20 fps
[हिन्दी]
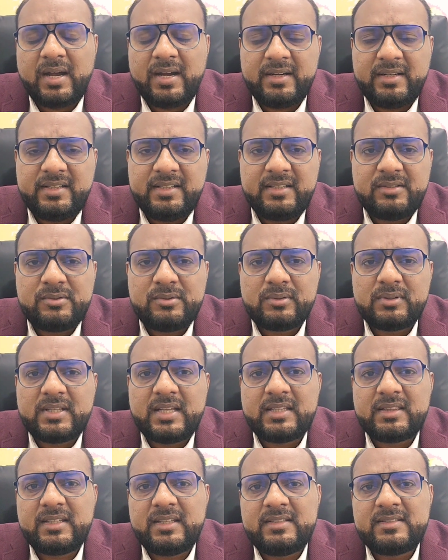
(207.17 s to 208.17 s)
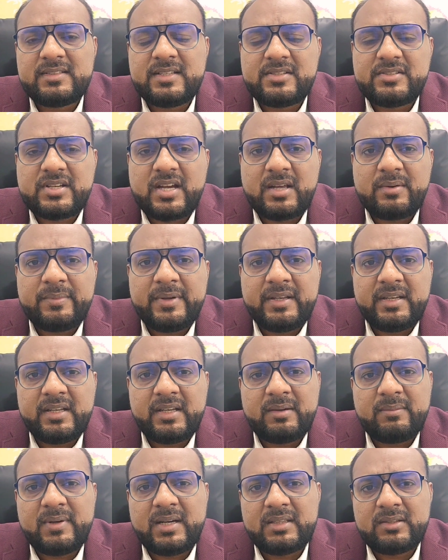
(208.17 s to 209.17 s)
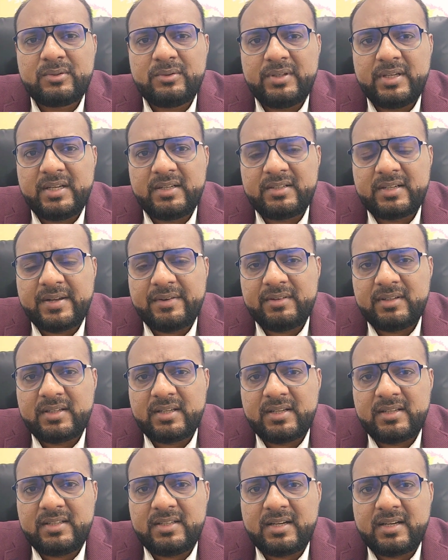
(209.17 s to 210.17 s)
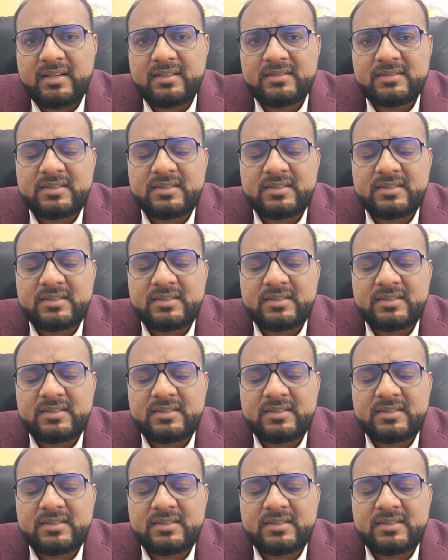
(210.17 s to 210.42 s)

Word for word: आइडियल जो होता है तीन से चार महीने के बाद कोई एक ट्रैवल कर लिया